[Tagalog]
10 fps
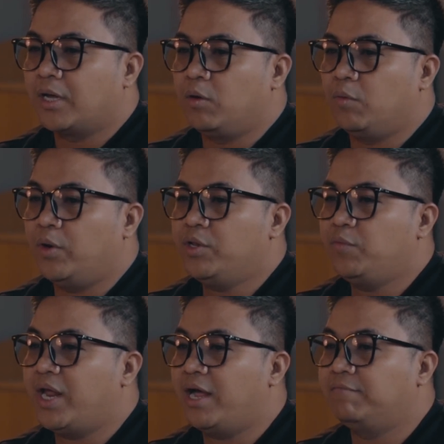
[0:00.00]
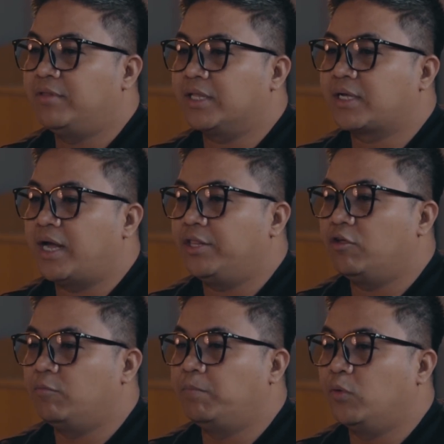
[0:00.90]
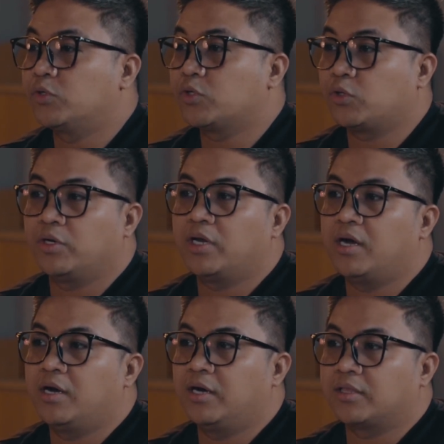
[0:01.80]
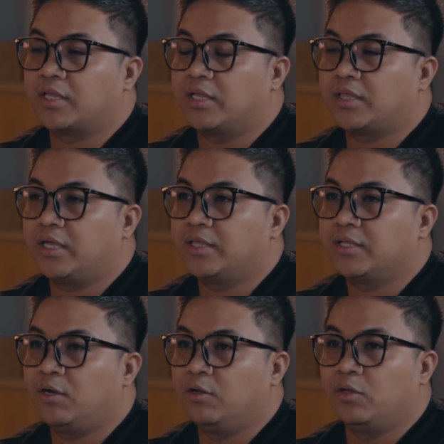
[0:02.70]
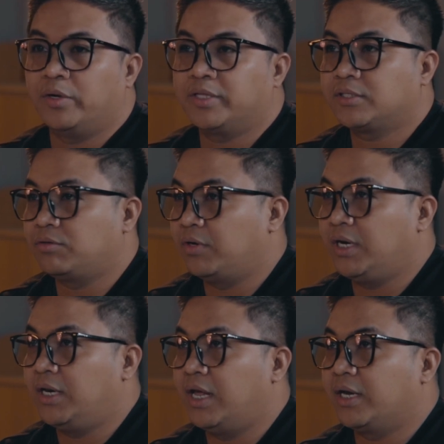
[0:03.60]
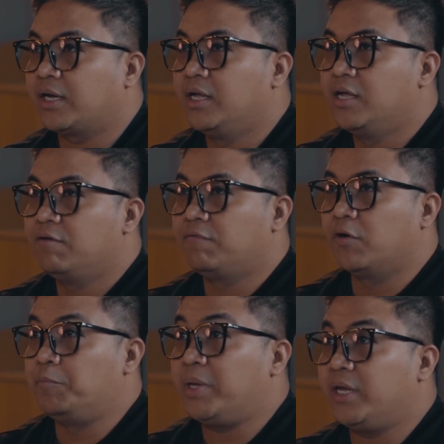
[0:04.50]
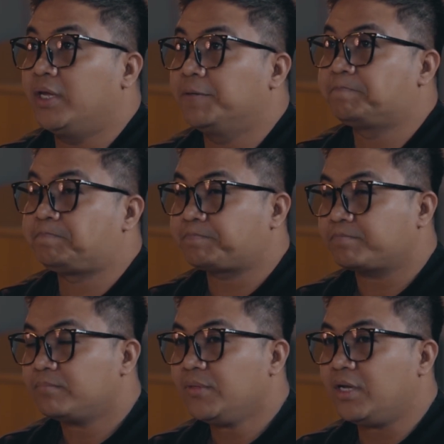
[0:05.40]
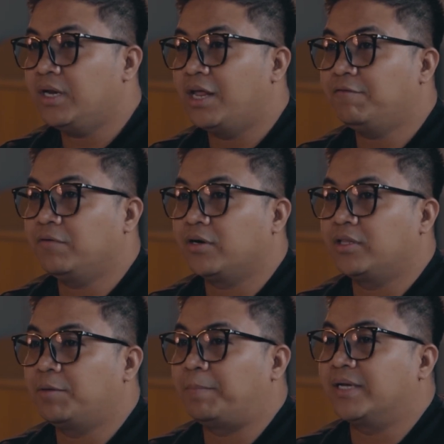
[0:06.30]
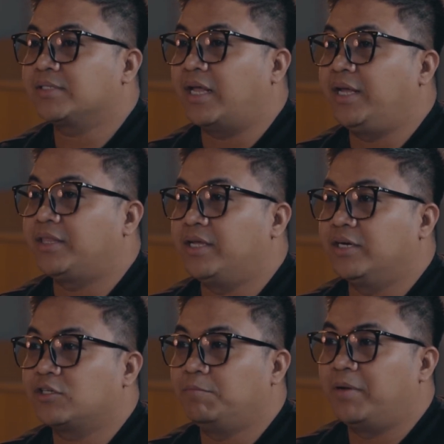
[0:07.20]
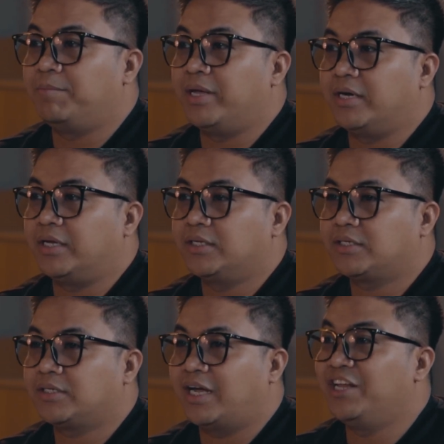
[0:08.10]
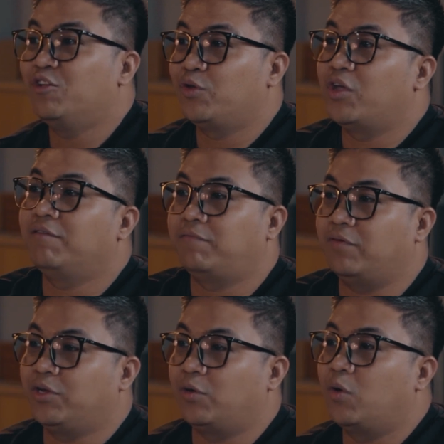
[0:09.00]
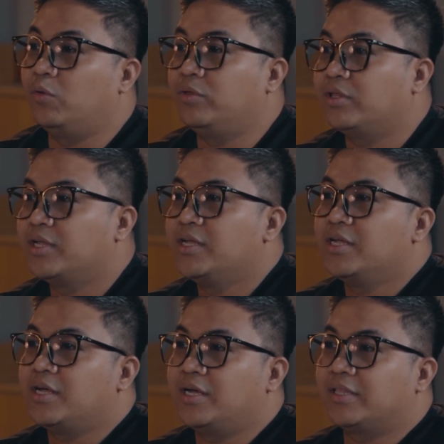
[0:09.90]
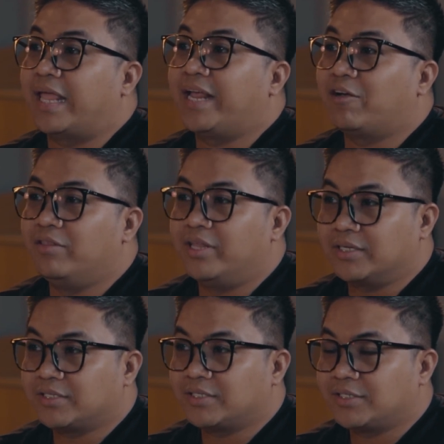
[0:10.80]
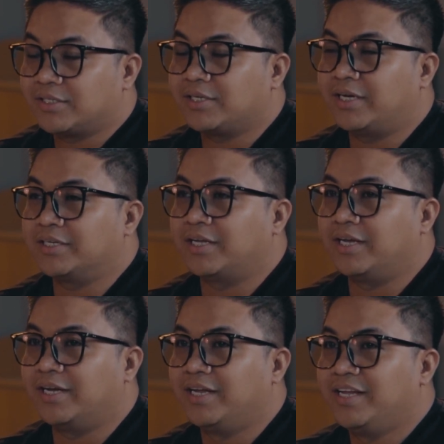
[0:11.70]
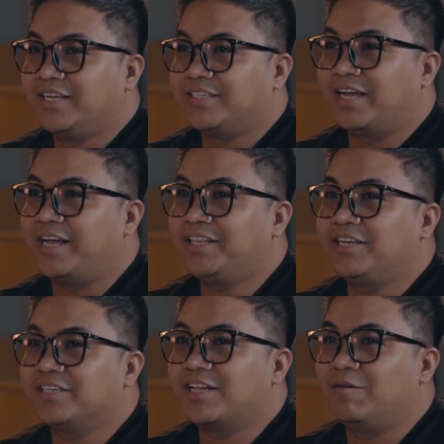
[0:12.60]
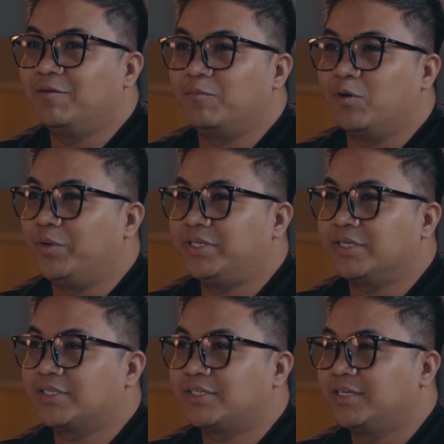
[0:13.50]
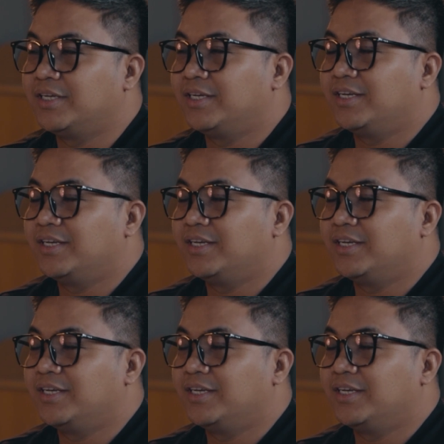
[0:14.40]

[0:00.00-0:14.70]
uh, when we have that kind of posture ng heart natin. Although it's really like, for me, like for the past eight years of my marriage, I know you have your own uh, take on this. Kasi sa eight years namin, bro, we just